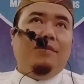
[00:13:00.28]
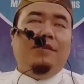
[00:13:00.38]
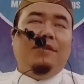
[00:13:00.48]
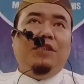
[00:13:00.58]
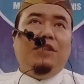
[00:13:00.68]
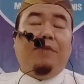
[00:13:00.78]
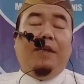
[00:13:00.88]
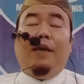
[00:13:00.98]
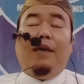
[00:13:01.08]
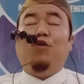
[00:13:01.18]

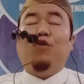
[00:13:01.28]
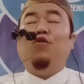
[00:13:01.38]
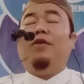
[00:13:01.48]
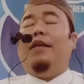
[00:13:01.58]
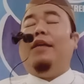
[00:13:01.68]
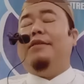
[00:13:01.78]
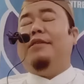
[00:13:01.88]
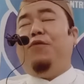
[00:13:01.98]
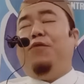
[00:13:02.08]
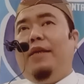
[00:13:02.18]
Jibril, aku suka dengan
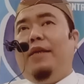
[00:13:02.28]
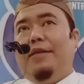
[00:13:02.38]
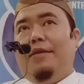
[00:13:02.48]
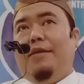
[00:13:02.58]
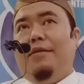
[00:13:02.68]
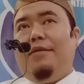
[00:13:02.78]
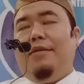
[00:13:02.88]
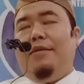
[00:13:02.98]
si fulan kata Allah.